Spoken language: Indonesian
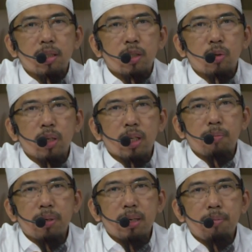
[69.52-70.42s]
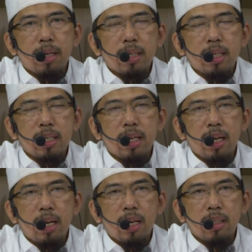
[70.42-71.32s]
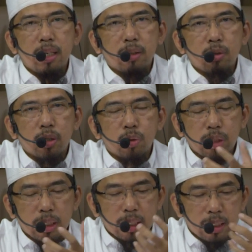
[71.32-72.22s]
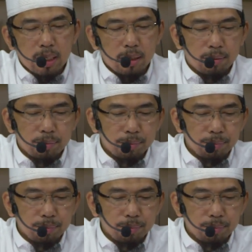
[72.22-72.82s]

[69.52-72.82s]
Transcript: sesuai kepada maknanya yaitu satu catatan.